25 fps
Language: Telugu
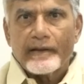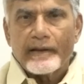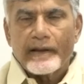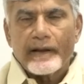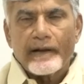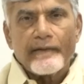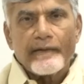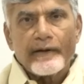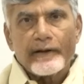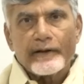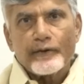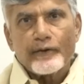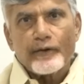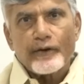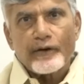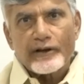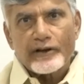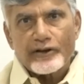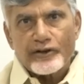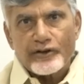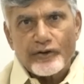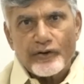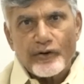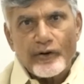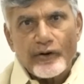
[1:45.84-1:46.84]
తర్వాత ఒక
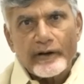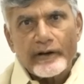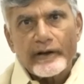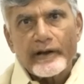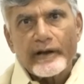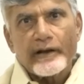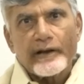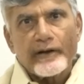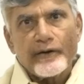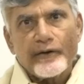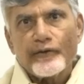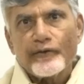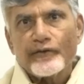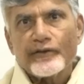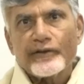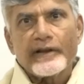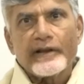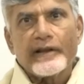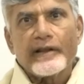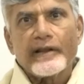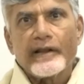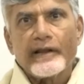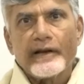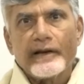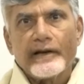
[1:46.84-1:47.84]
షాకింగ్ న్యూస్
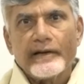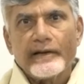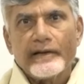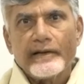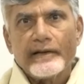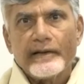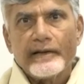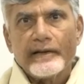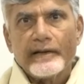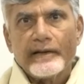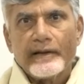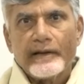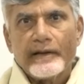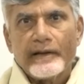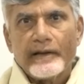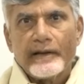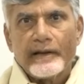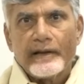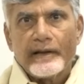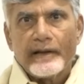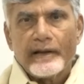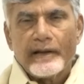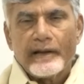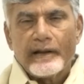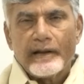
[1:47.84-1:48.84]
కింద
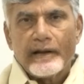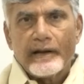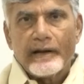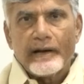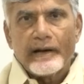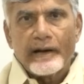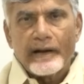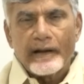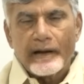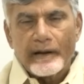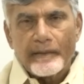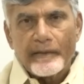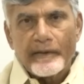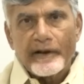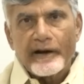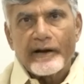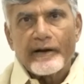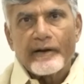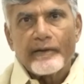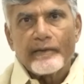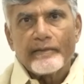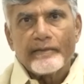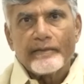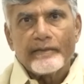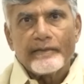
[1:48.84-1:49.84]
ఆయన
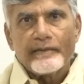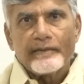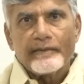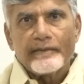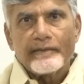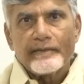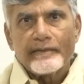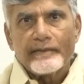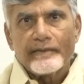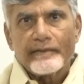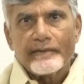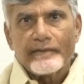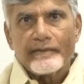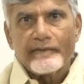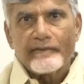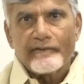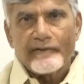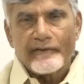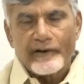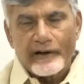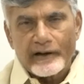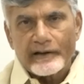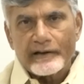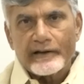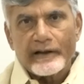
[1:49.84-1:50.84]
మరణం
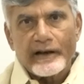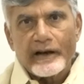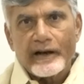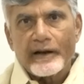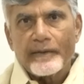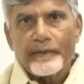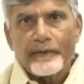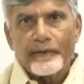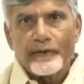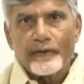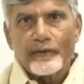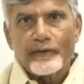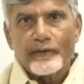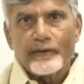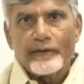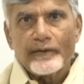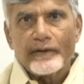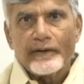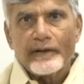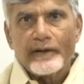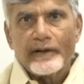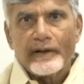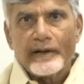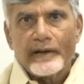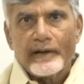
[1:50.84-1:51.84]
వార్త విన్నప్పుడు
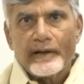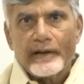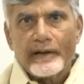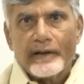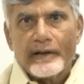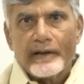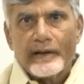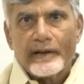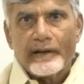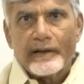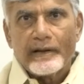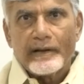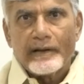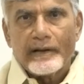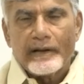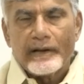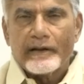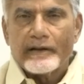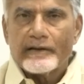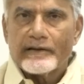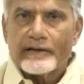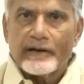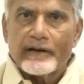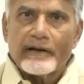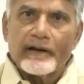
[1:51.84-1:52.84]

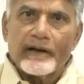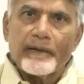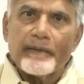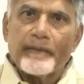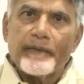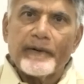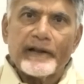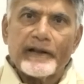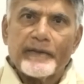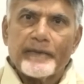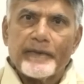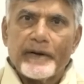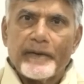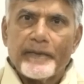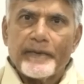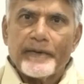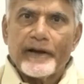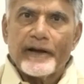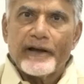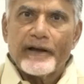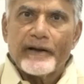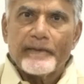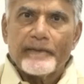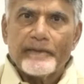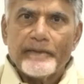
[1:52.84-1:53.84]
నేను చాలా
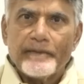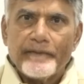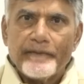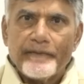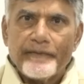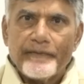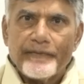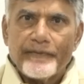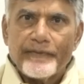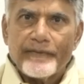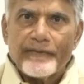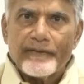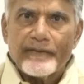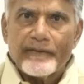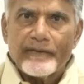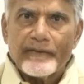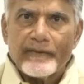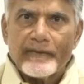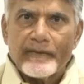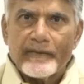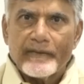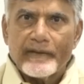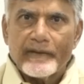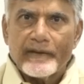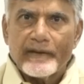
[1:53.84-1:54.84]
బాధపడిపోయాను
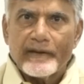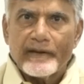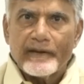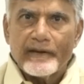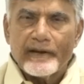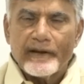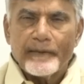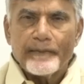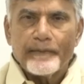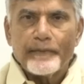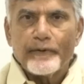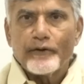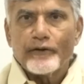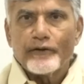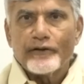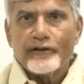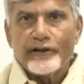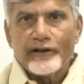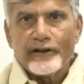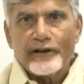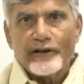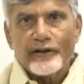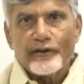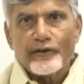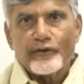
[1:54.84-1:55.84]
ఎప్పుడు
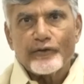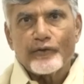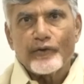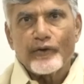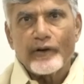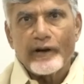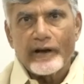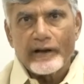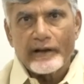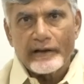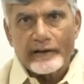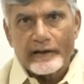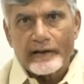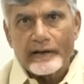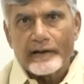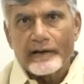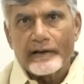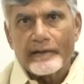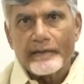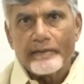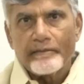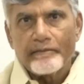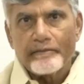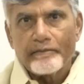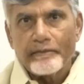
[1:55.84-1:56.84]
జీర్ణించుకోలేనంత
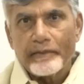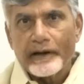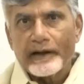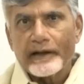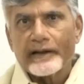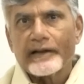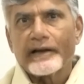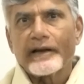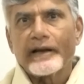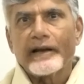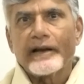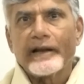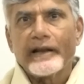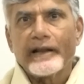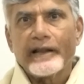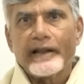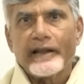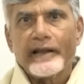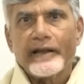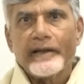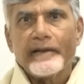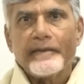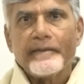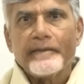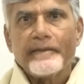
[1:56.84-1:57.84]
బాధ
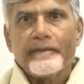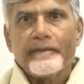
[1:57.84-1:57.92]
కలిగింది